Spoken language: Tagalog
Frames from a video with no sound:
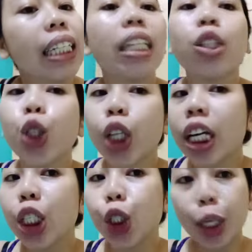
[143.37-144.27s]

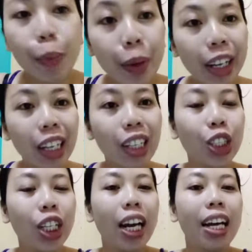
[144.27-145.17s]
Nagsishiny shimmering na
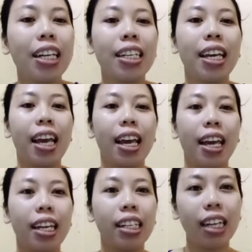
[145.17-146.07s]
siya.
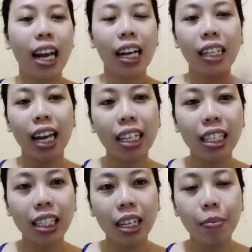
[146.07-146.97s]
And ang
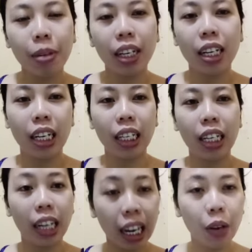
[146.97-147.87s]
next step na ginag
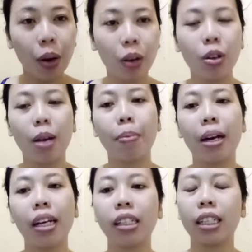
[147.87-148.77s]
ginagawa ko
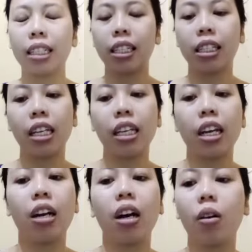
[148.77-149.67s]
kapag
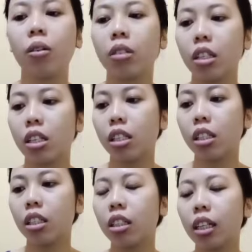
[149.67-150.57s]
nag-skincare ako
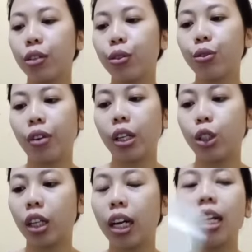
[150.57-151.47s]
is
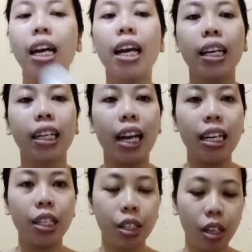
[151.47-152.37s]
nag-facial
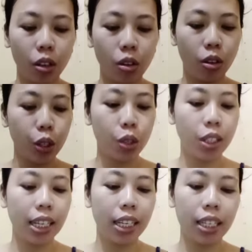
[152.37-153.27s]
cleanser ako
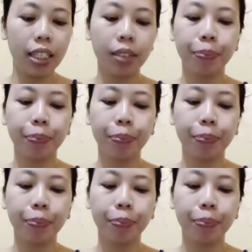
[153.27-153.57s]
using